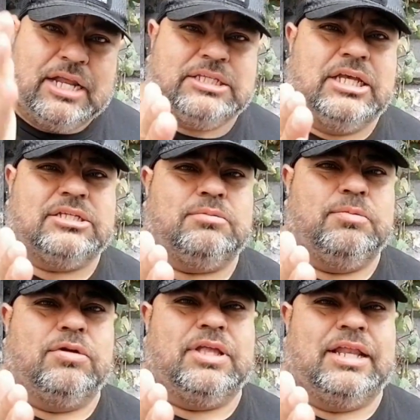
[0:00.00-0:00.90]
Gracias,
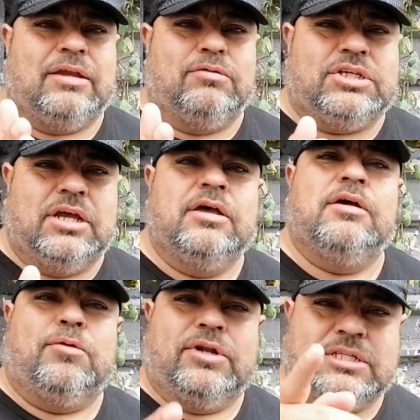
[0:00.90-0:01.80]
Blog de la Lucha,
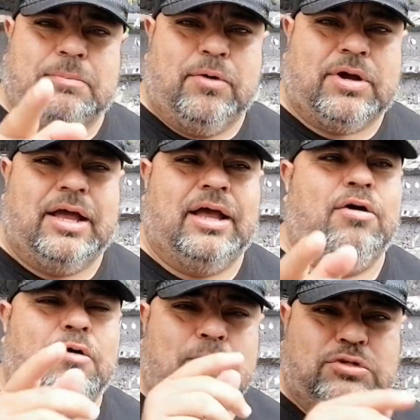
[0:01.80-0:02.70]
por esta poca
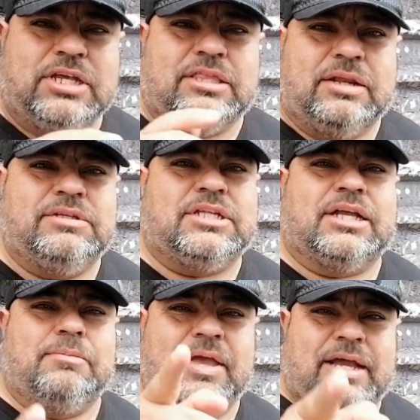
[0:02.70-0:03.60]
o mucha entrevista
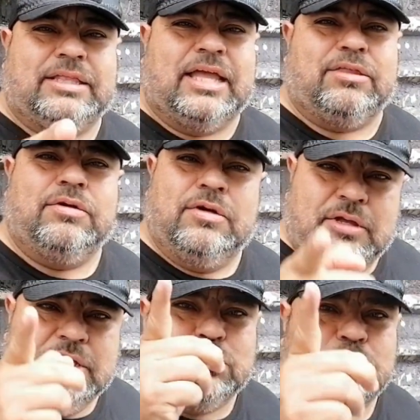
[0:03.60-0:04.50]
que me hayan dado
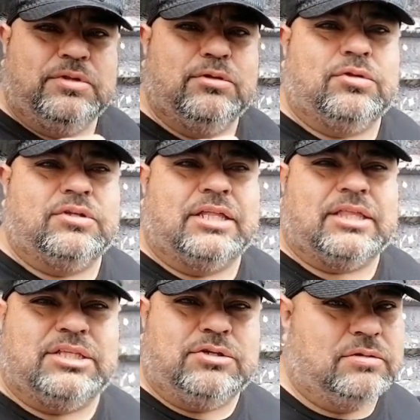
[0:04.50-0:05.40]
y sus minutos de
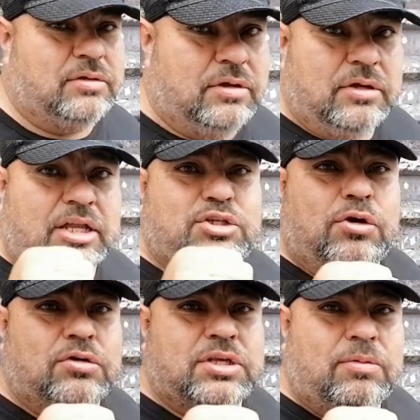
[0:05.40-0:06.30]
atención. El
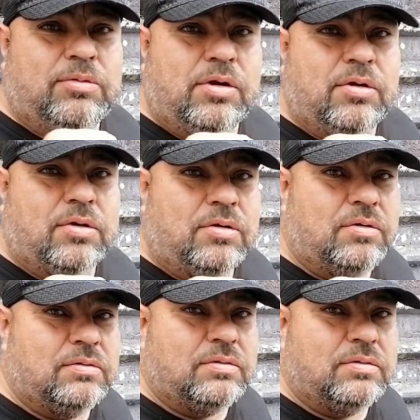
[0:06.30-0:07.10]
Cholo se volvió loco.